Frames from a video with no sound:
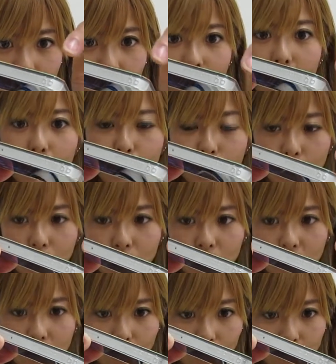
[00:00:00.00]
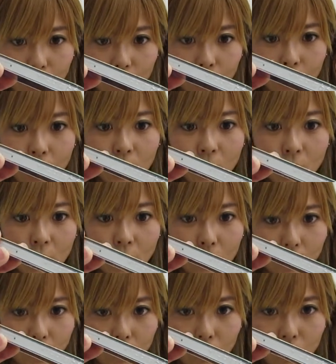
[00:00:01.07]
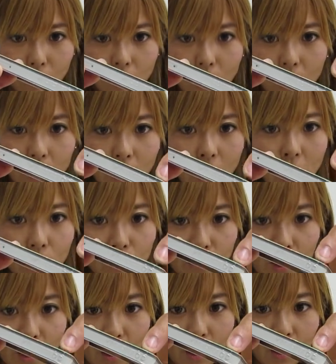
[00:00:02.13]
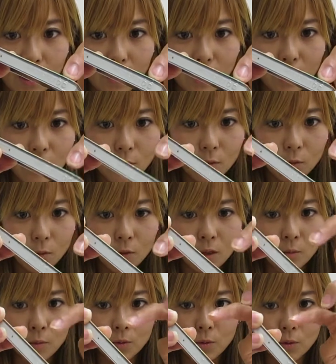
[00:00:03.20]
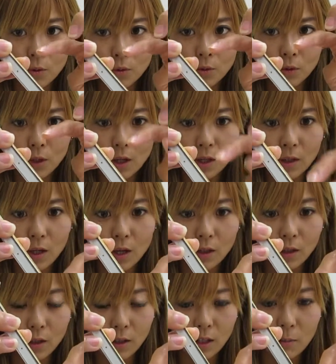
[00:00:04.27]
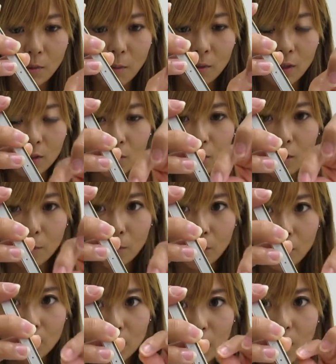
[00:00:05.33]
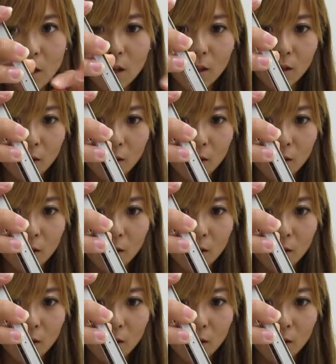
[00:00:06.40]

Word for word: ストラップをつけることができる穴なのでちょっと自分の携帯に今までストラップがつけられ